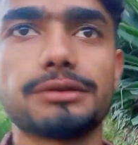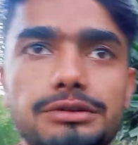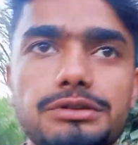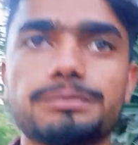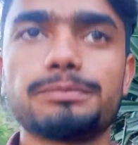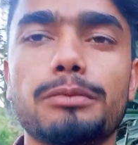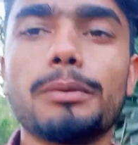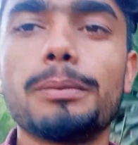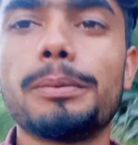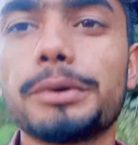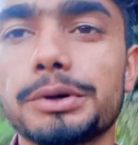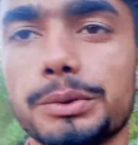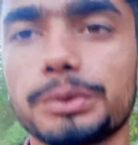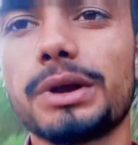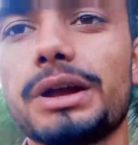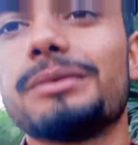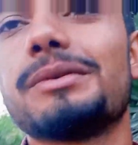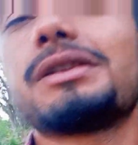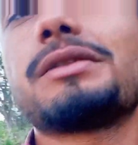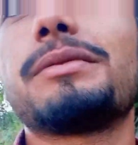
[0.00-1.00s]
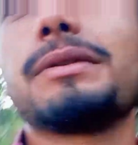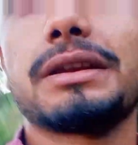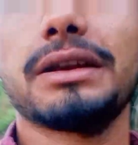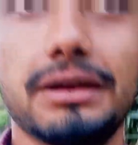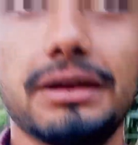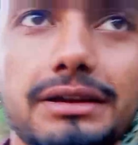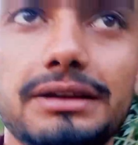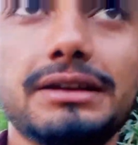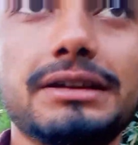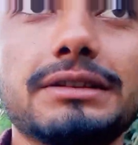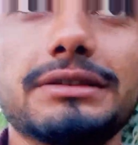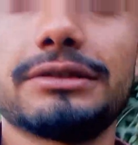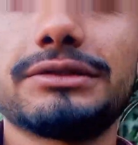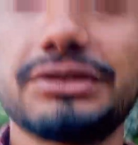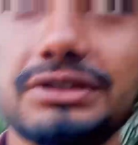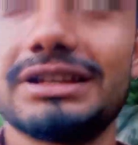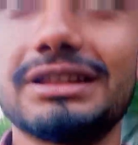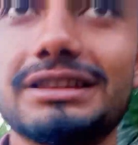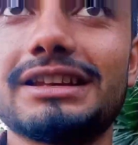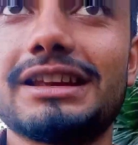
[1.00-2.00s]
होंगे तो पोपट हो गया हमारा फिर तो
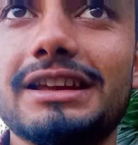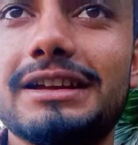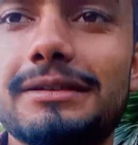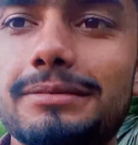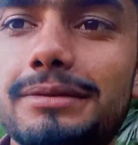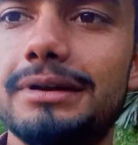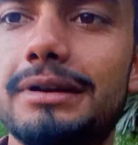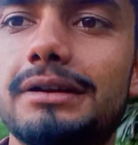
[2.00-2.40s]
चलते हैं आप